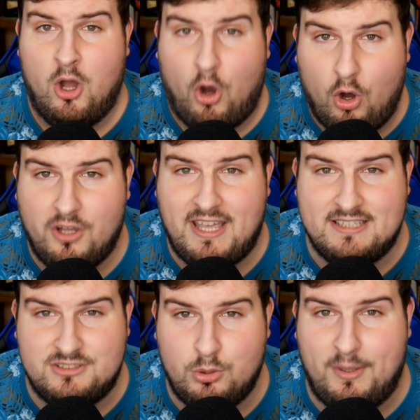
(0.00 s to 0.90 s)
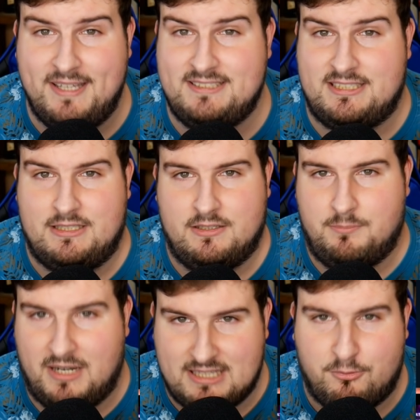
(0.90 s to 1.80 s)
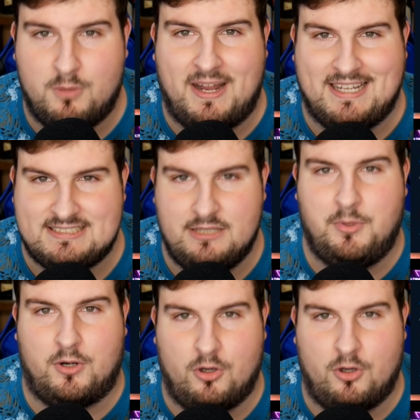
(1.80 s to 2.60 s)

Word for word: hoy en Twitch plataforma que siempre